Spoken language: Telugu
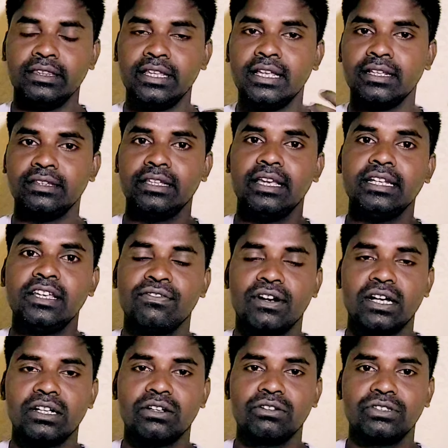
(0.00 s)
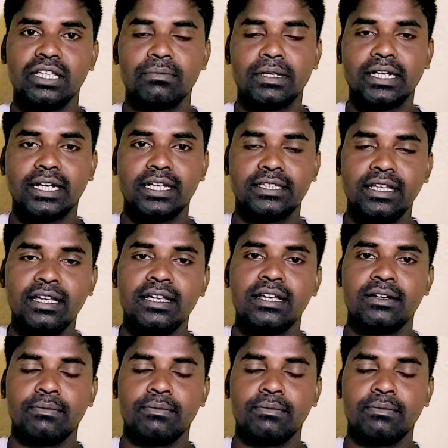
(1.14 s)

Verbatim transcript: దే దేనికి ఫాలో అవుతే మనకైతే